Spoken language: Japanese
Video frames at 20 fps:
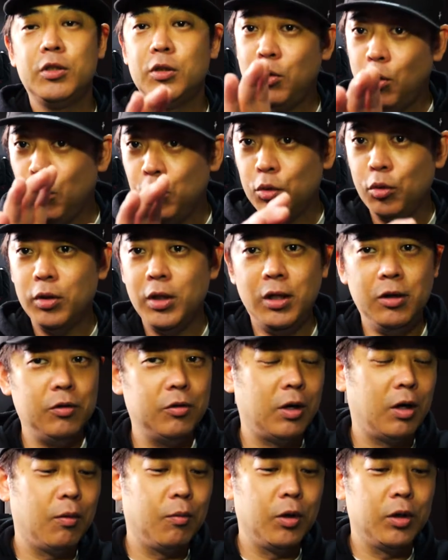口頭で言
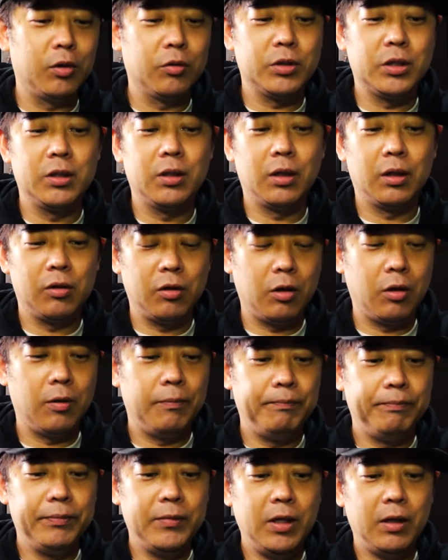うから覚えてほしいんだけ
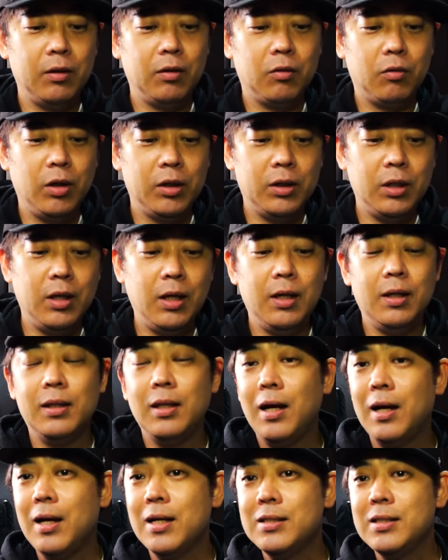どこうやってね
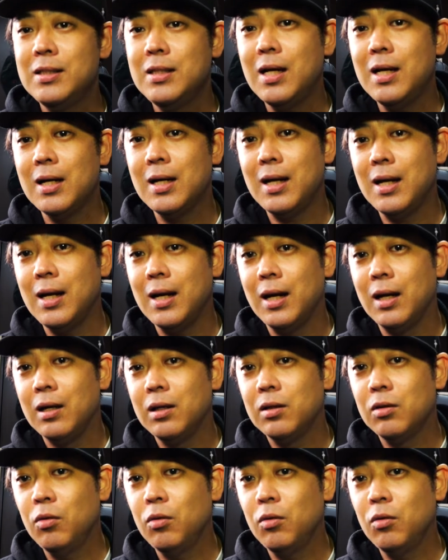流しながら